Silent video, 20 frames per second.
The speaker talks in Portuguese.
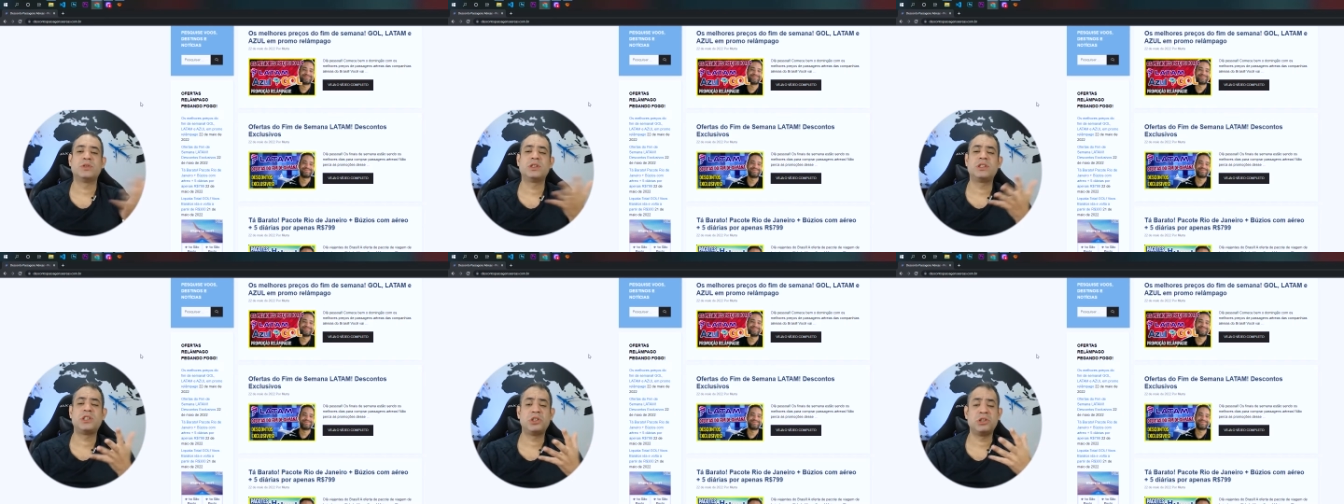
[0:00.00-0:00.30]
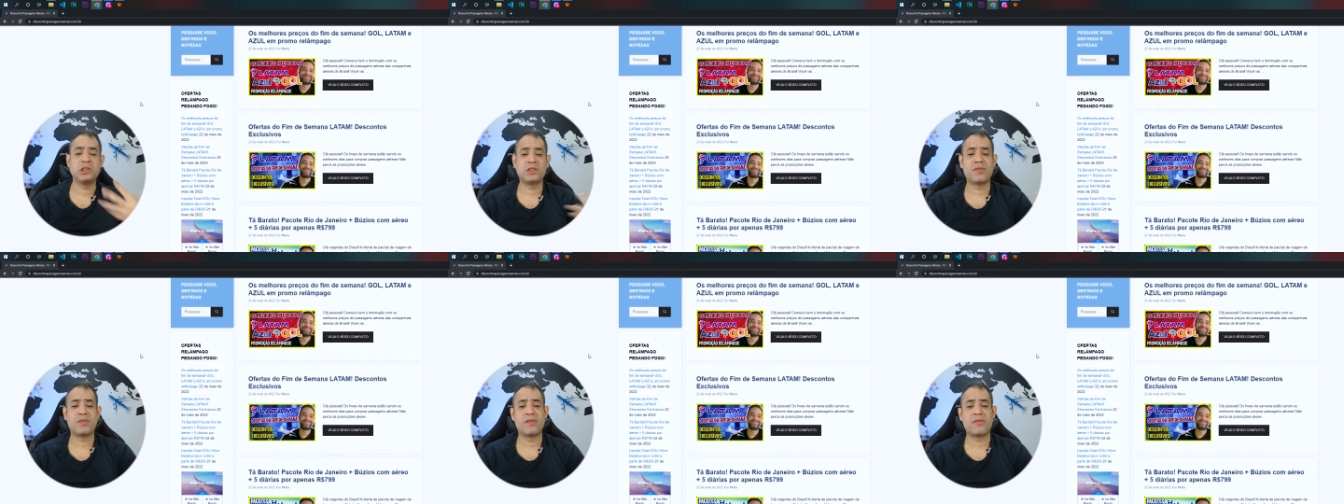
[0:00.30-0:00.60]
Hoje a
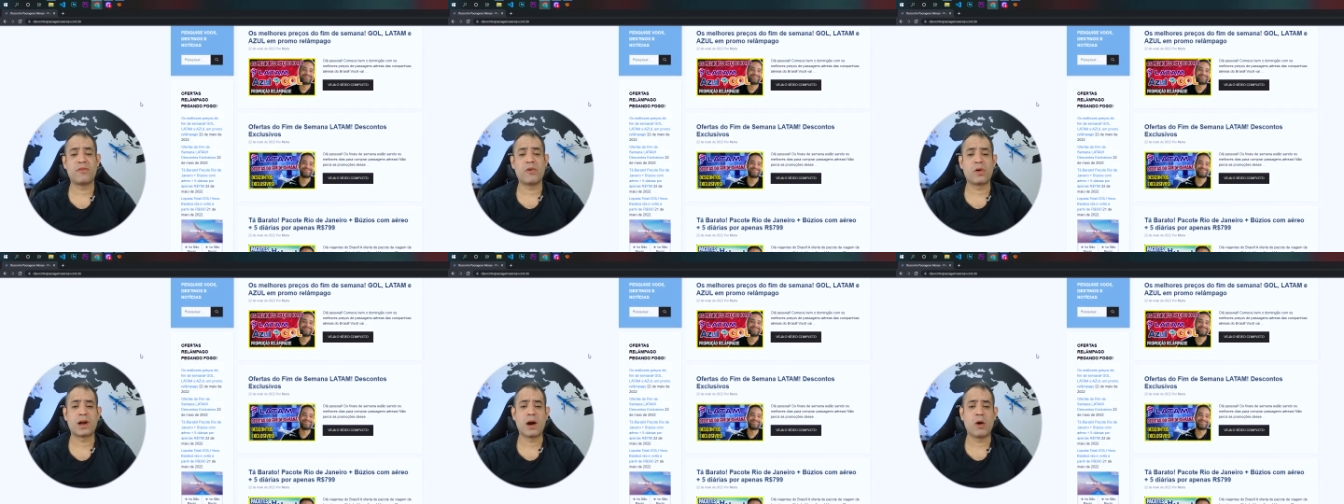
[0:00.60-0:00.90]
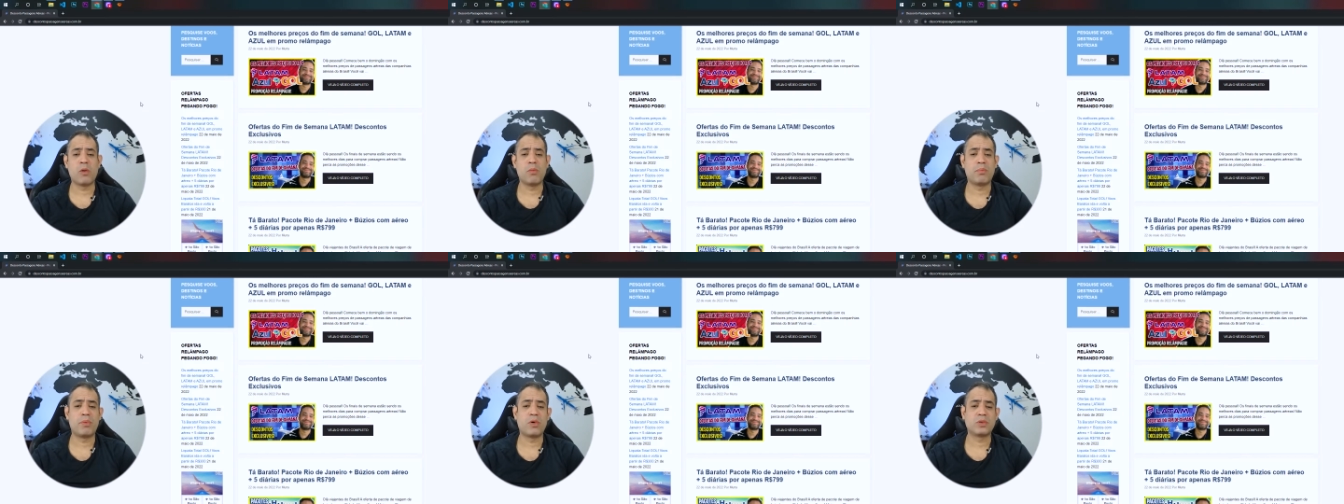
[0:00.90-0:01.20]
gente vai
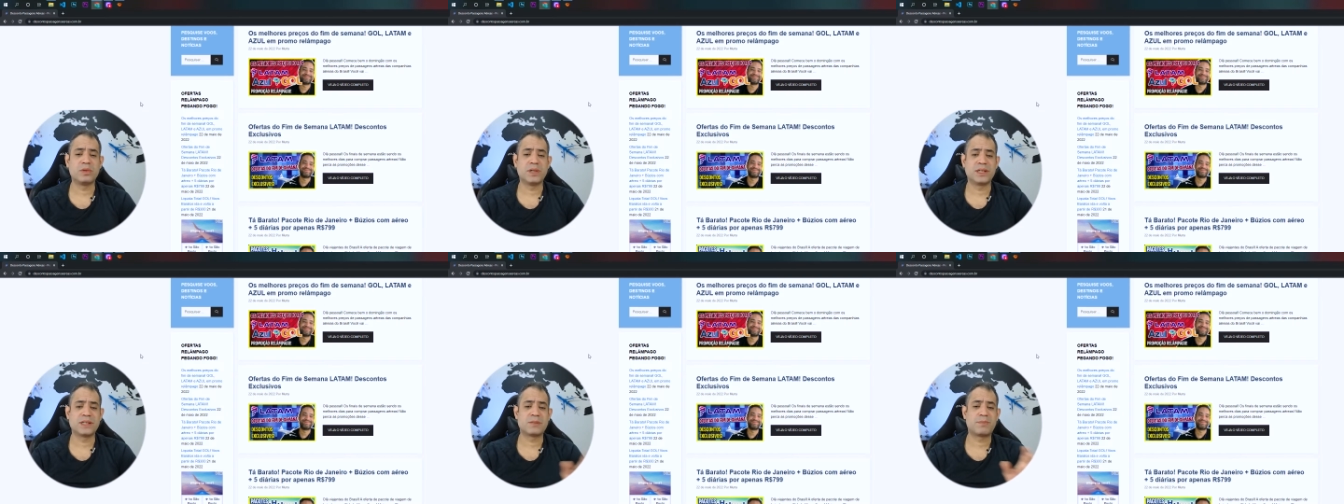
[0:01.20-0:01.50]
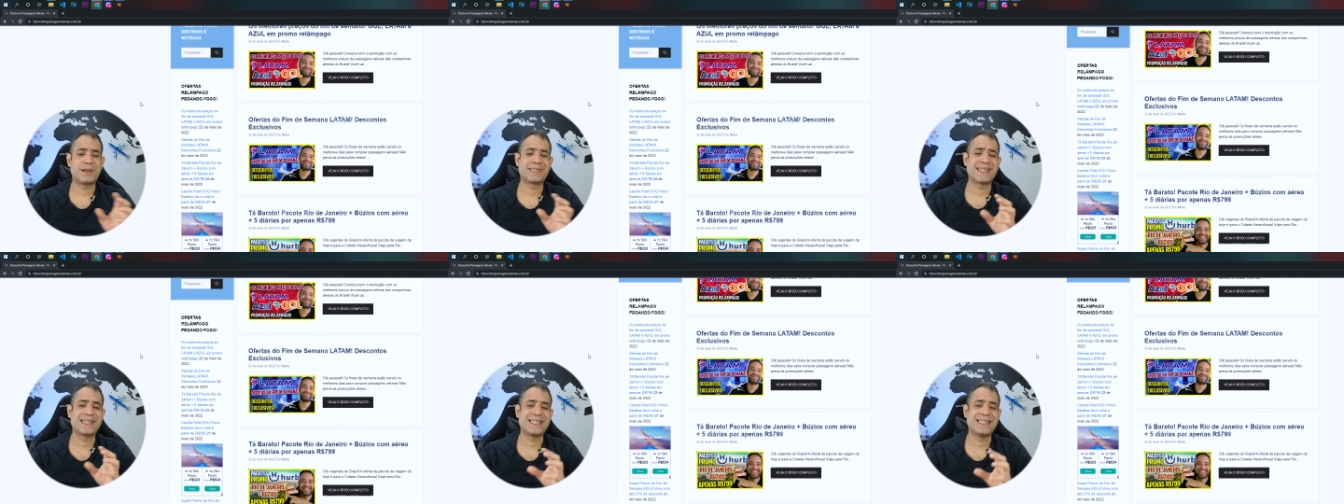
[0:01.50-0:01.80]
focar um pouco nas
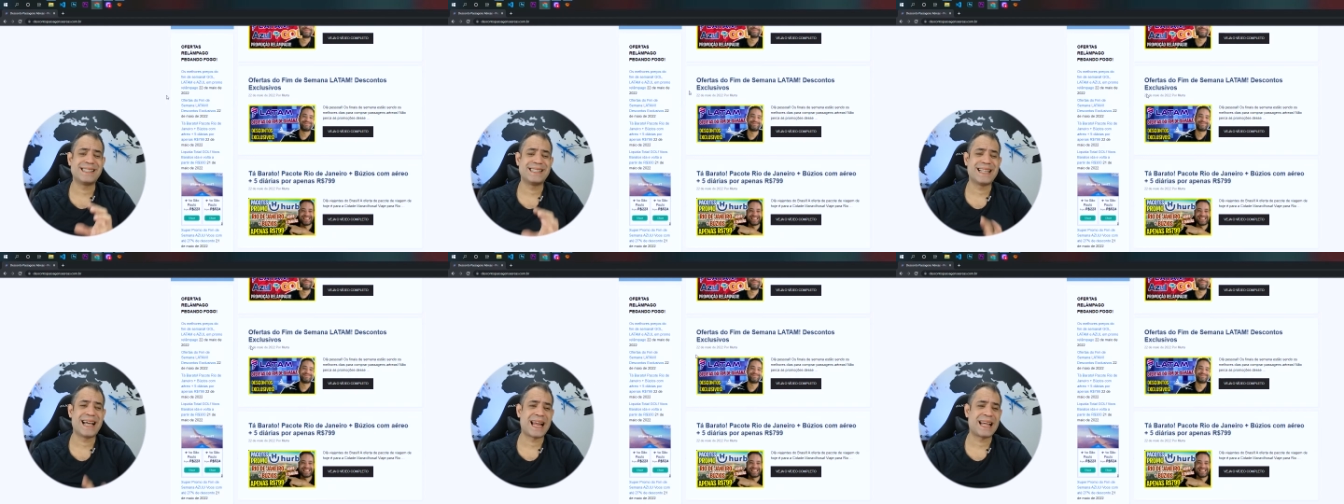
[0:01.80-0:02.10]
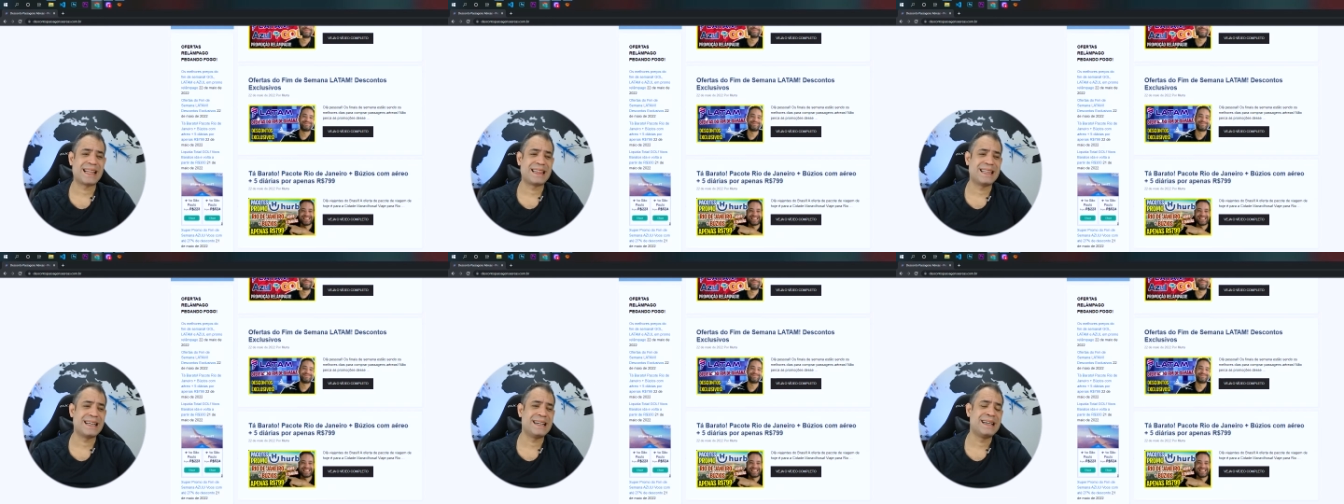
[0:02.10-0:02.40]
passagens da
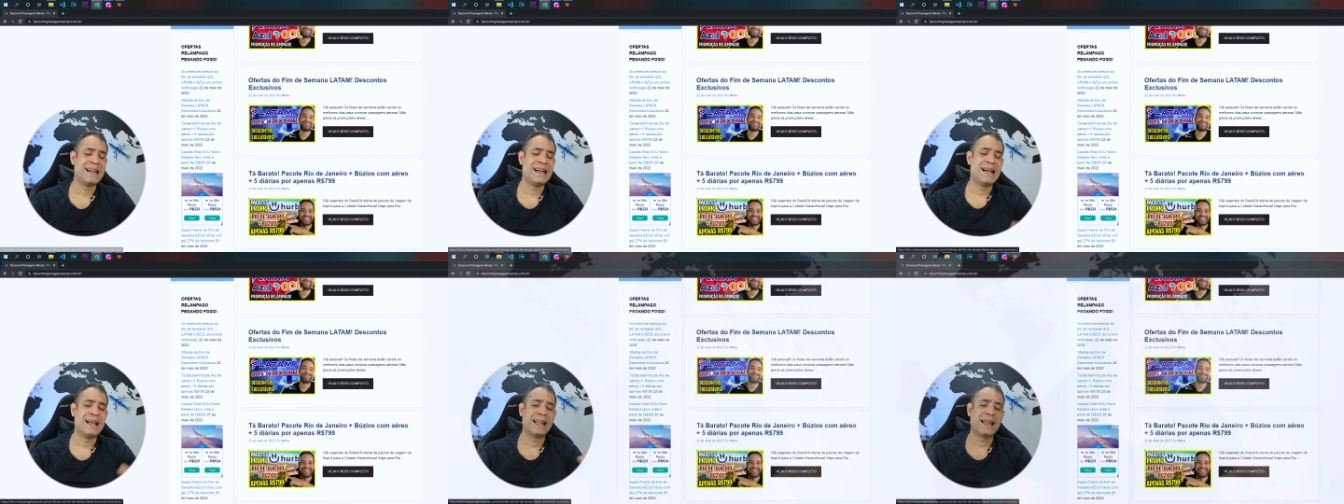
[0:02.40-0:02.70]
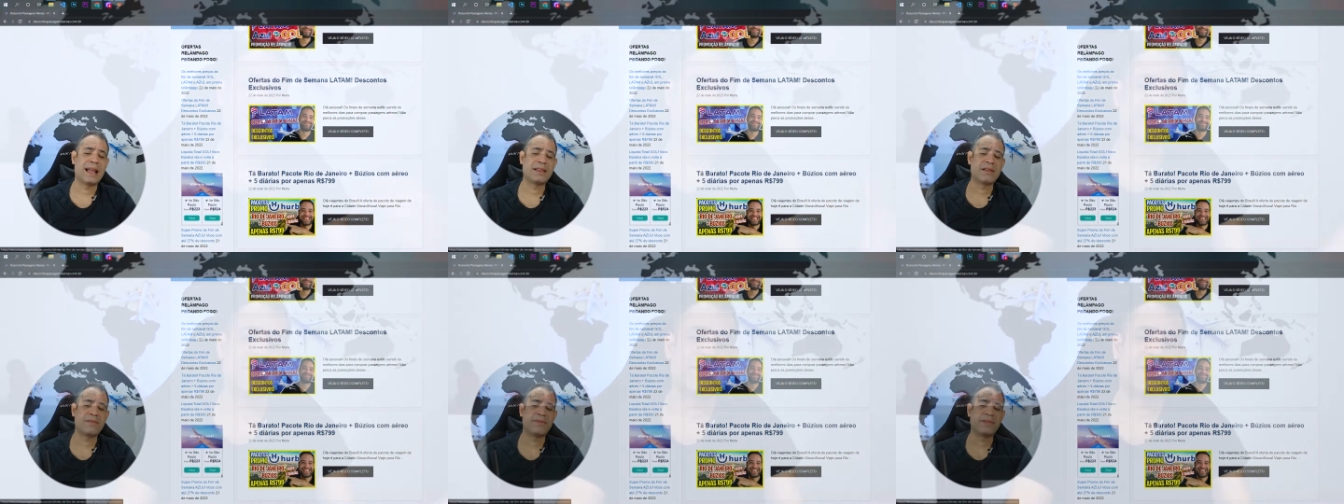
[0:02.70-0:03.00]
Latam. Latam